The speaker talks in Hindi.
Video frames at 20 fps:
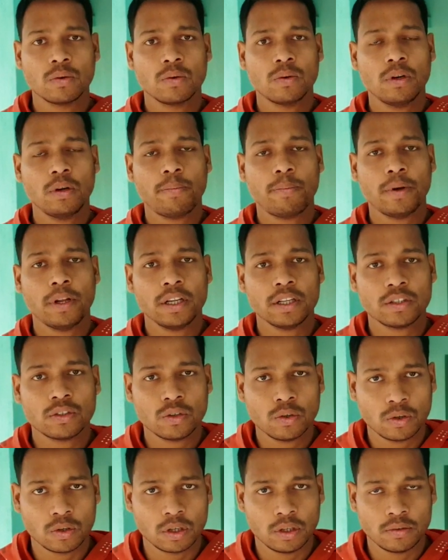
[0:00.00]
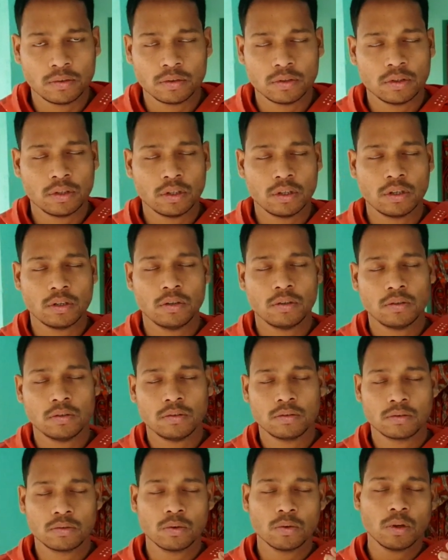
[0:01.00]
गूगल प्ले स्टोर
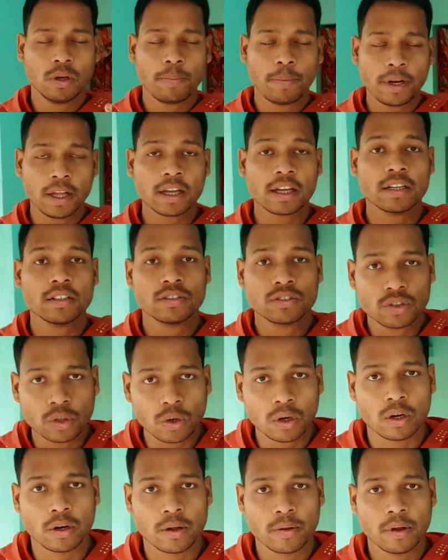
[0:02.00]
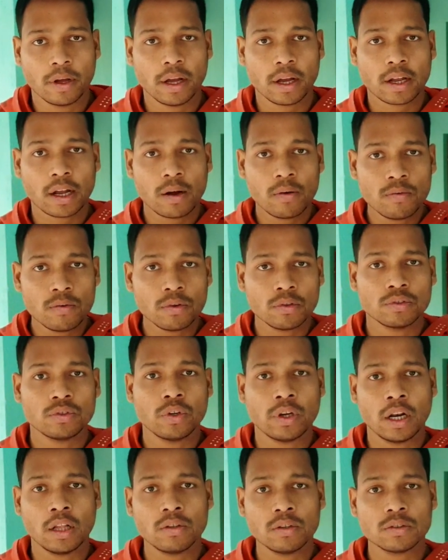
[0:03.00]
गूगल प्ले कंसोल अकाउंट जो
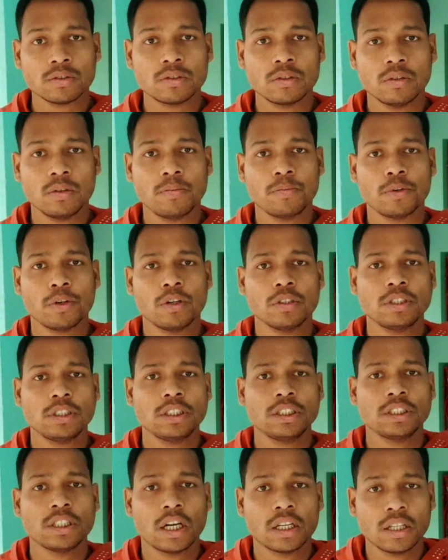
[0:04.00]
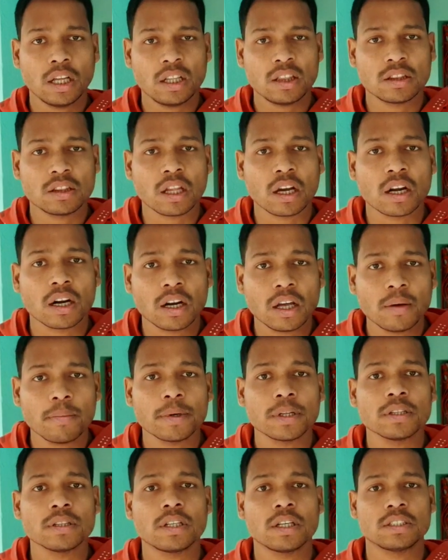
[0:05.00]
है ना दोस्तों बहुत ही ज़्यादा तगड़ा
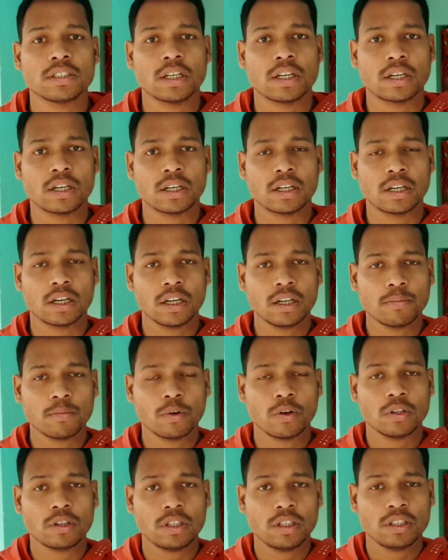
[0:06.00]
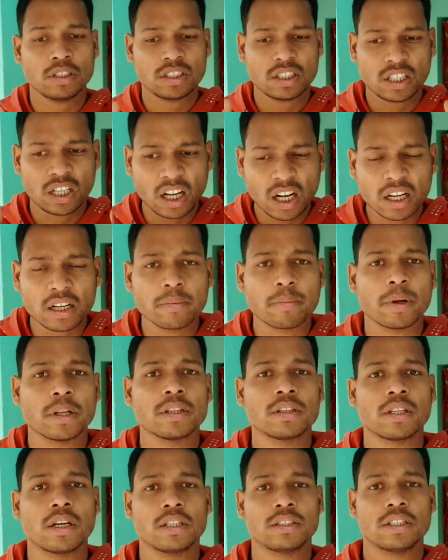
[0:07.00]
बनता जा रहा है बहुत ही स्ट्रिक्ट
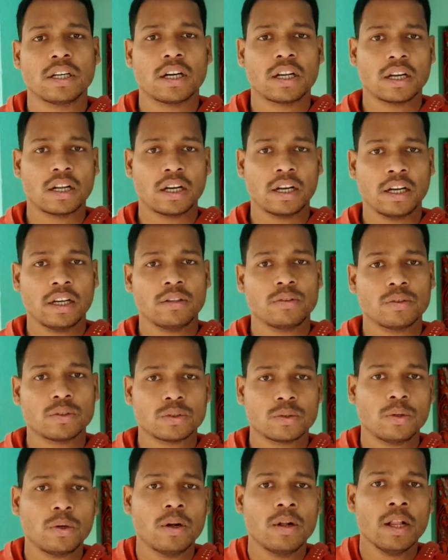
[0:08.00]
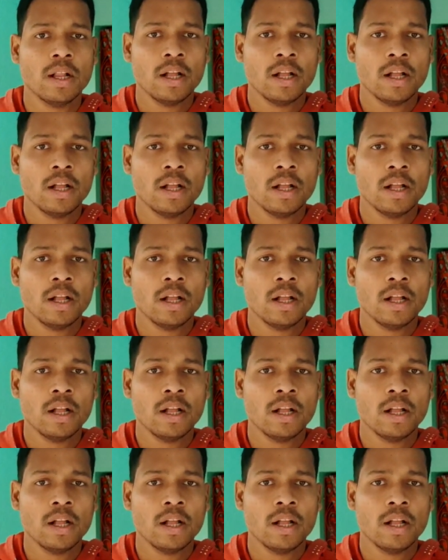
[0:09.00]
बनता जा रहा है दोस्तों